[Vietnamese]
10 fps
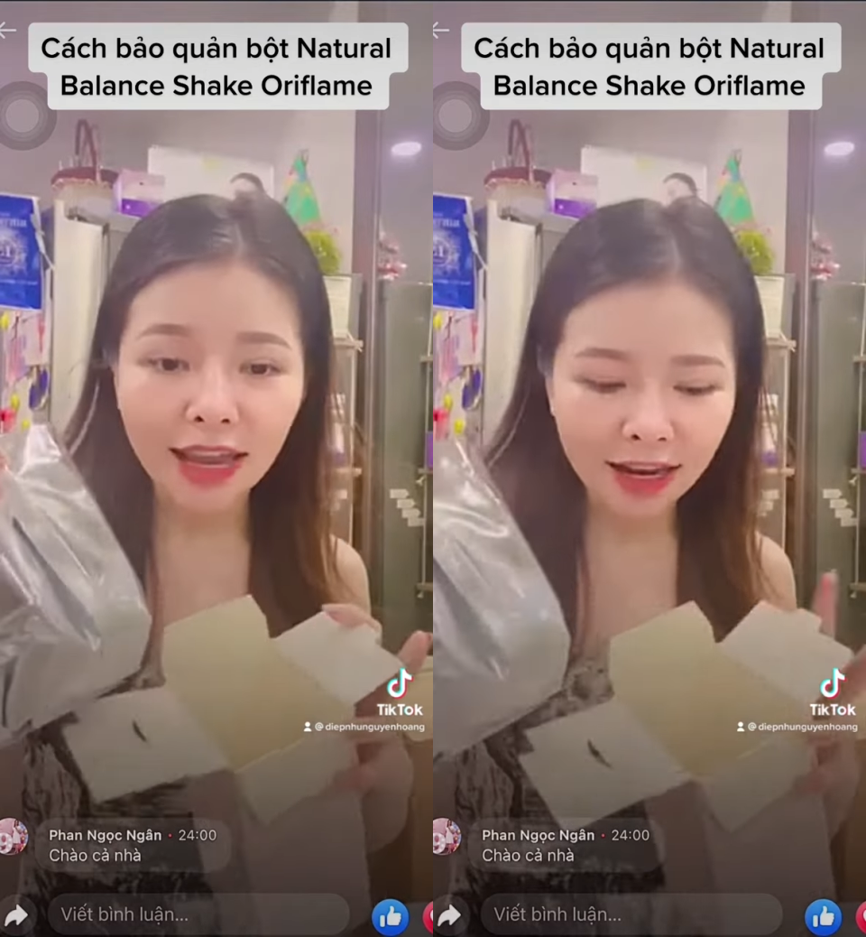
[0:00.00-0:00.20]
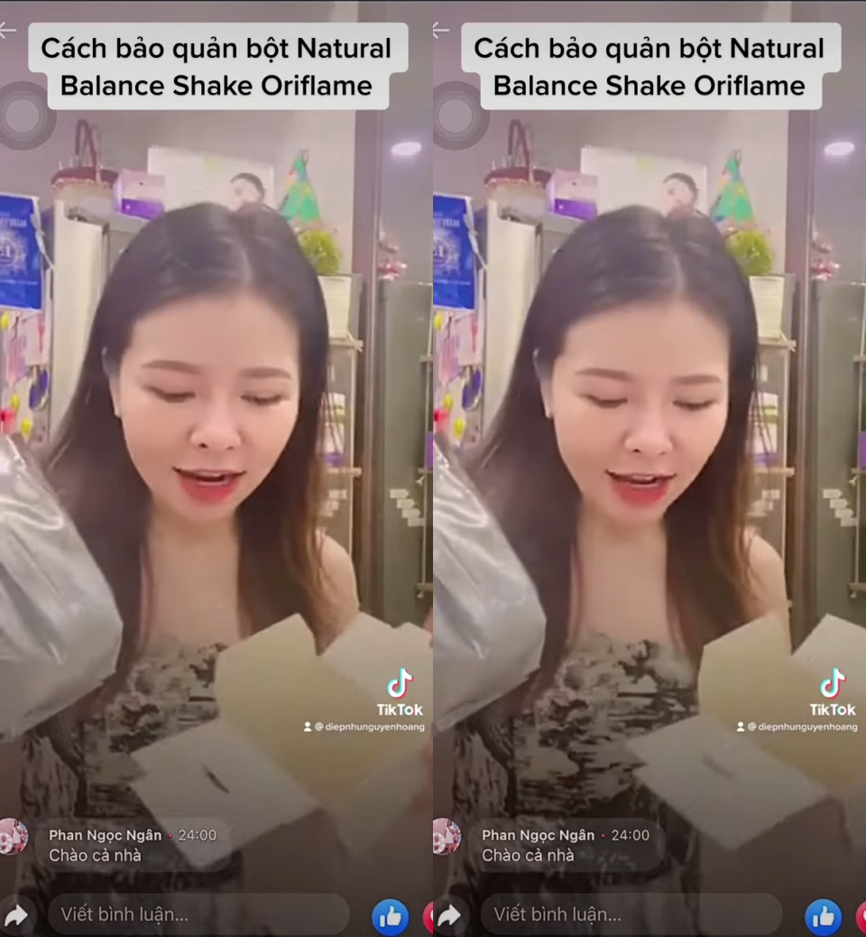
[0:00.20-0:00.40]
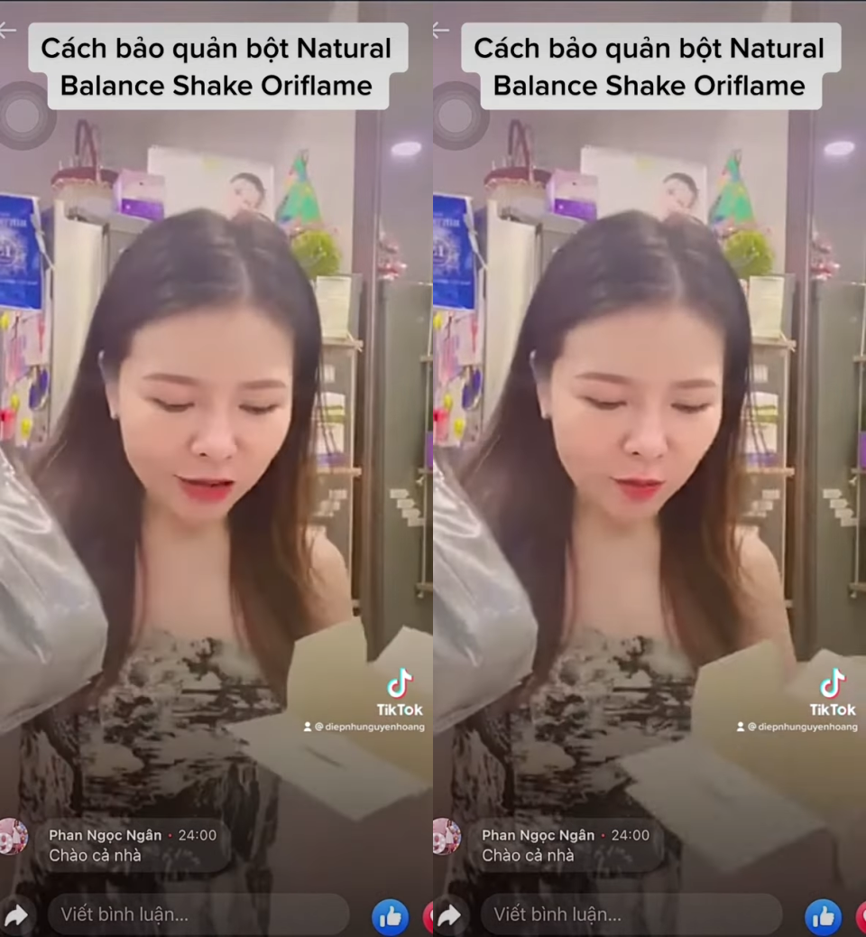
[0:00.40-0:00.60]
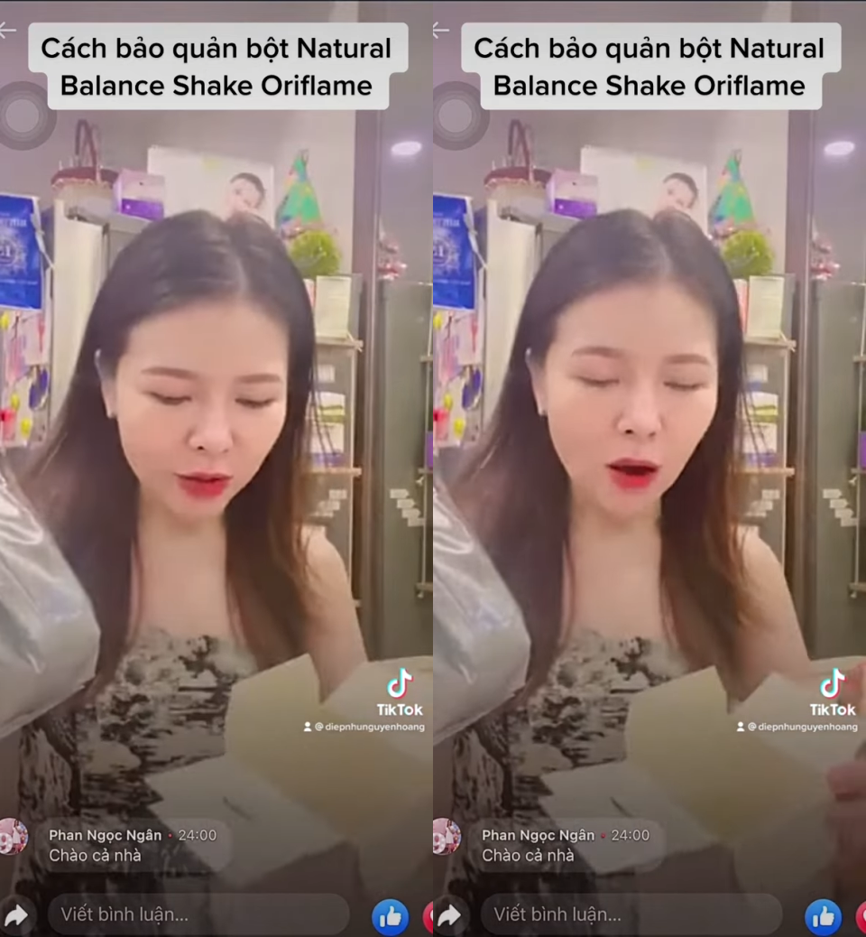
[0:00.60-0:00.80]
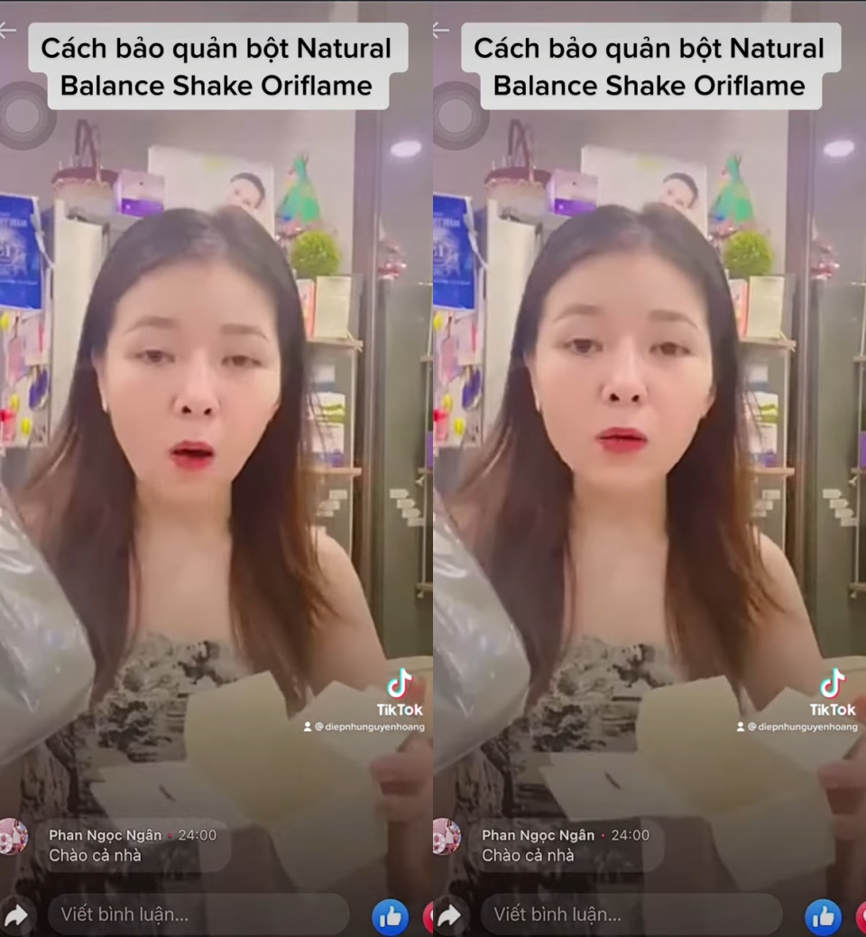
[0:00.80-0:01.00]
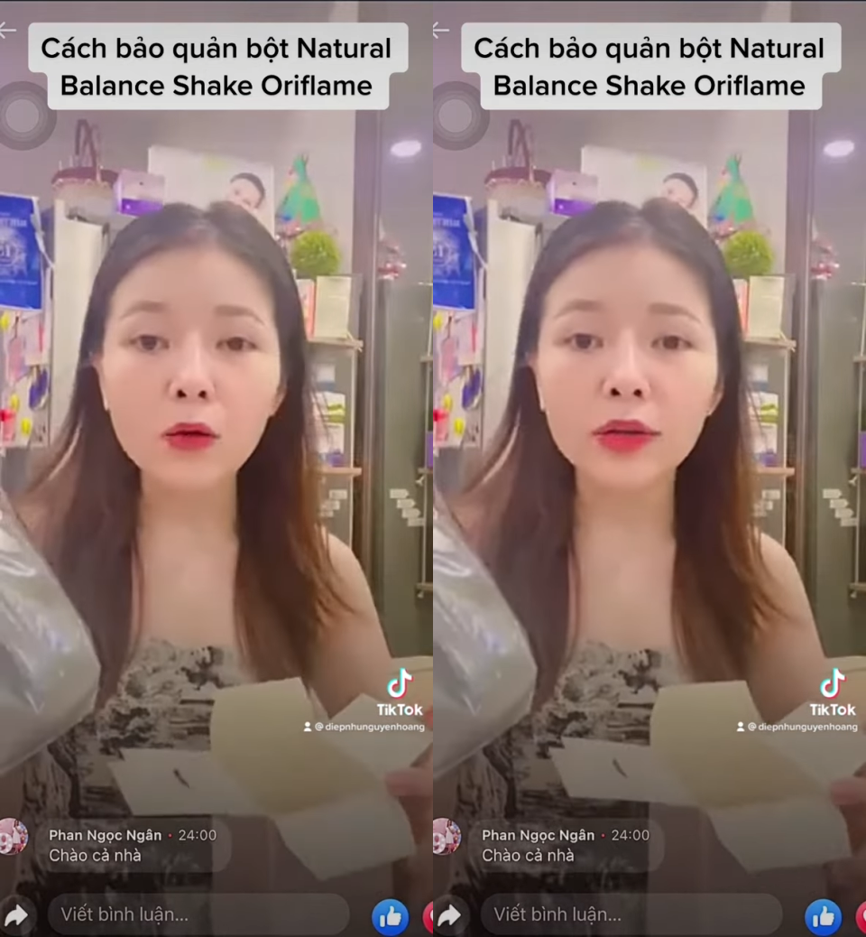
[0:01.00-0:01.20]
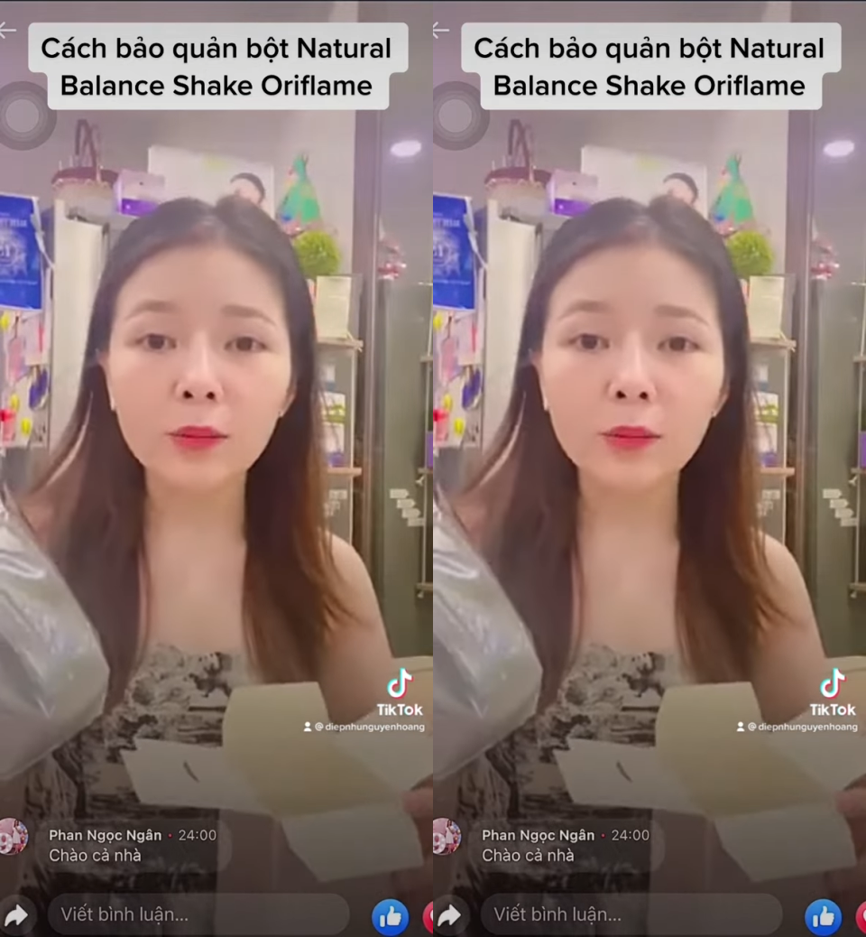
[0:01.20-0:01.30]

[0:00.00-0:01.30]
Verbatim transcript: xé ra xong mình đổ vô